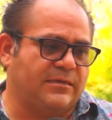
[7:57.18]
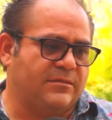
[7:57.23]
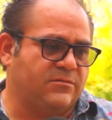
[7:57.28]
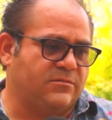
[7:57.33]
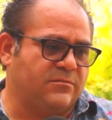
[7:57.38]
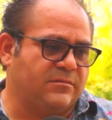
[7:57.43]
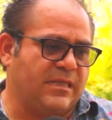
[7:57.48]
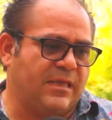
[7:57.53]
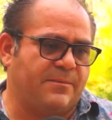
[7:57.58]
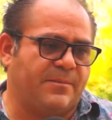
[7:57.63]

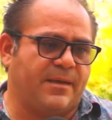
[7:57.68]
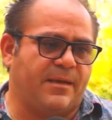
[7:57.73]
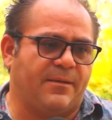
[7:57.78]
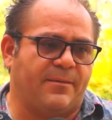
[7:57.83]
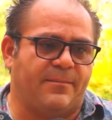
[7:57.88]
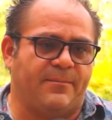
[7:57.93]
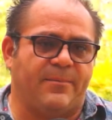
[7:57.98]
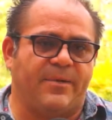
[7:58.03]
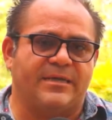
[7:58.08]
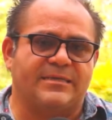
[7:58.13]
Es un
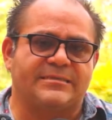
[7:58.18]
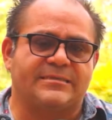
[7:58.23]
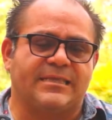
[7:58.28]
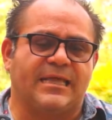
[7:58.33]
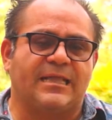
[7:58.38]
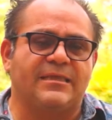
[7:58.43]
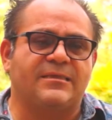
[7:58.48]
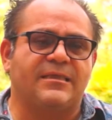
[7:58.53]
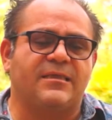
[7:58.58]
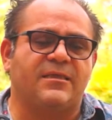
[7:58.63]
tema
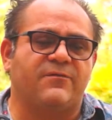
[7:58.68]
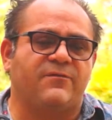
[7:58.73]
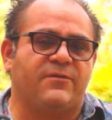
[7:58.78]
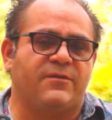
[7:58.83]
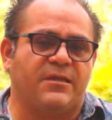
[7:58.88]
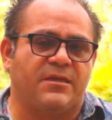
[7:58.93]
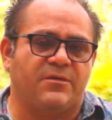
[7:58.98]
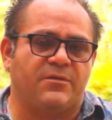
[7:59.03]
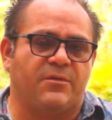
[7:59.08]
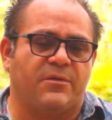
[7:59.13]
bastante
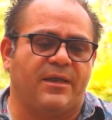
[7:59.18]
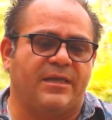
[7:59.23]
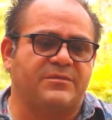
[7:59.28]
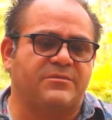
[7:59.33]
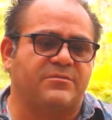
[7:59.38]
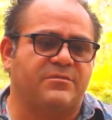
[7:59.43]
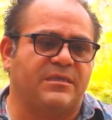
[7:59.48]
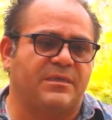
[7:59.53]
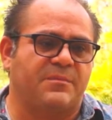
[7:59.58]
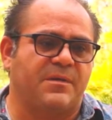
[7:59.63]
definido,
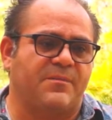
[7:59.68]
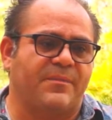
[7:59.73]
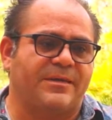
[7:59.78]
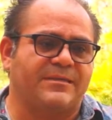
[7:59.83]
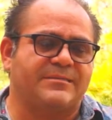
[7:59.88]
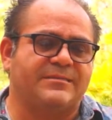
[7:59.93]
es un tema